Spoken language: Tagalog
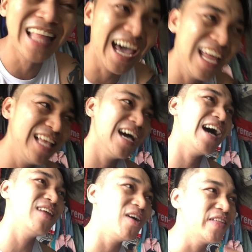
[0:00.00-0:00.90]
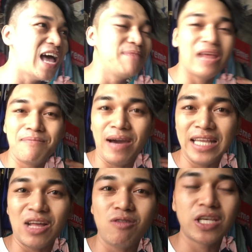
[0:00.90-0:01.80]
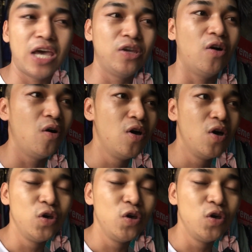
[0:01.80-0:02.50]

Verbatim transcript: dahil nga ano, dahil pinapakita ko sa inyo,